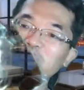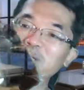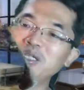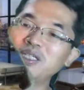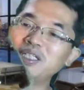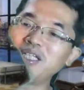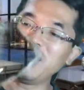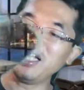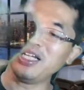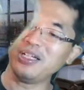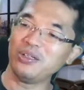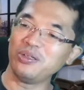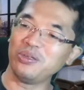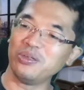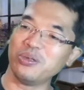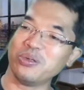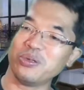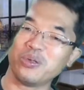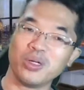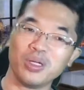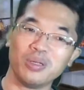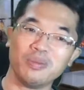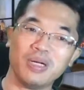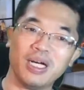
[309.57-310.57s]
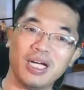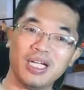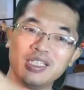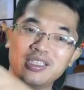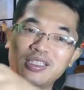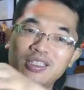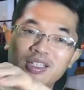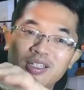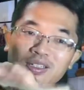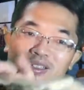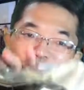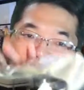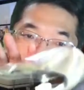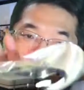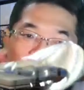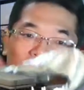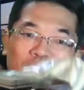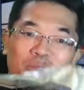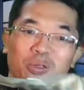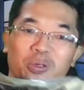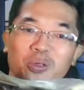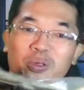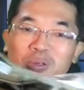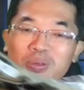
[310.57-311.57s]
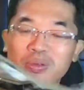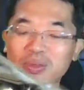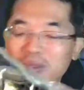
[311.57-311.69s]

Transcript: れ結構これも入ってるんですよ、量。こ